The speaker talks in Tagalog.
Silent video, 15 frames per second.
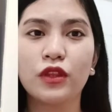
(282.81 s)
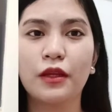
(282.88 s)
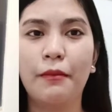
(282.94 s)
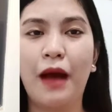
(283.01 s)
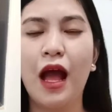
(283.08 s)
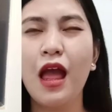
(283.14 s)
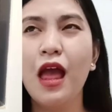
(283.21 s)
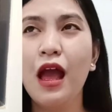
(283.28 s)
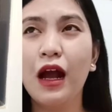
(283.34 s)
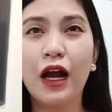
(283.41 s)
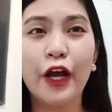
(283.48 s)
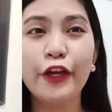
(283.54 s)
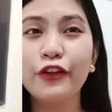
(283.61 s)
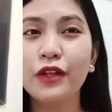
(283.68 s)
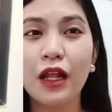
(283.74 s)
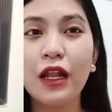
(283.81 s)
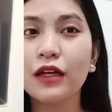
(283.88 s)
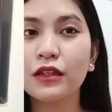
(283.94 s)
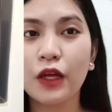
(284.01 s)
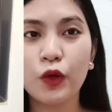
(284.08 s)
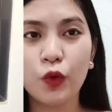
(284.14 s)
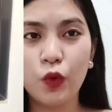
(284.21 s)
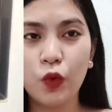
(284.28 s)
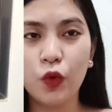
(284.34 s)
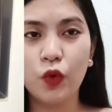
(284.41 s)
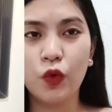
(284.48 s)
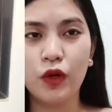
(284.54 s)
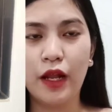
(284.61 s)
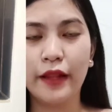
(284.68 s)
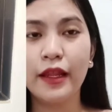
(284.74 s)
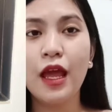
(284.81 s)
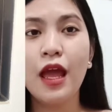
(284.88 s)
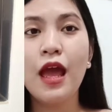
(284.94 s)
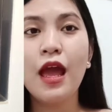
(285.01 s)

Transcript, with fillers: 'di ba? Ngayon na lang nagpuuulan.